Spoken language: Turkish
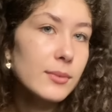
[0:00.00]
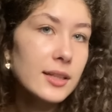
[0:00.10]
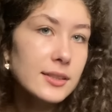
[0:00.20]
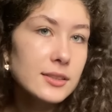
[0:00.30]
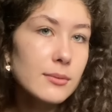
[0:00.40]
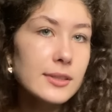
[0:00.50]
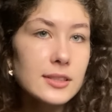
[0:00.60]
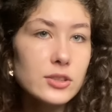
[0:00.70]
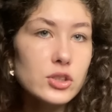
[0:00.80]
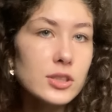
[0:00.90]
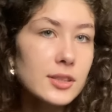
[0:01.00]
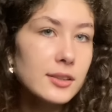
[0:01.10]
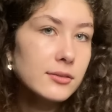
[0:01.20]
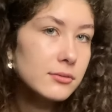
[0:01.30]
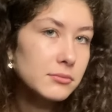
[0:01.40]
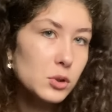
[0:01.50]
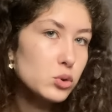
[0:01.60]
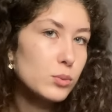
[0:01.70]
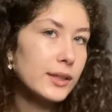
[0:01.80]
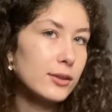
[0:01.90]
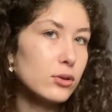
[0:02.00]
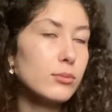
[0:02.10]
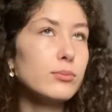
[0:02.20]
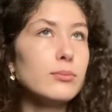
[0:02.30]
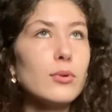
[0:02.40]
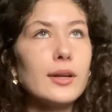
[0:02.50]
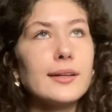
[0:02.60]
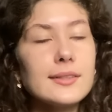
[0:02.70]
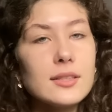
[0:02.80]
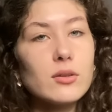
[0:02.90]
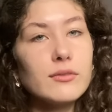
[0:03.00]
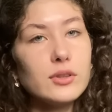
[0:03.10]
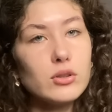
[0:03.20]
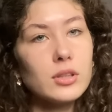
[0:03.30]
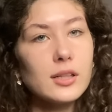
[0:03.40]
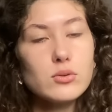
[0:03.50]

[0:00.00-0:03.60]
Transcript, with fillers: Yani izlemeniz açısından hoşuma gidiyor böyle kısa videolar.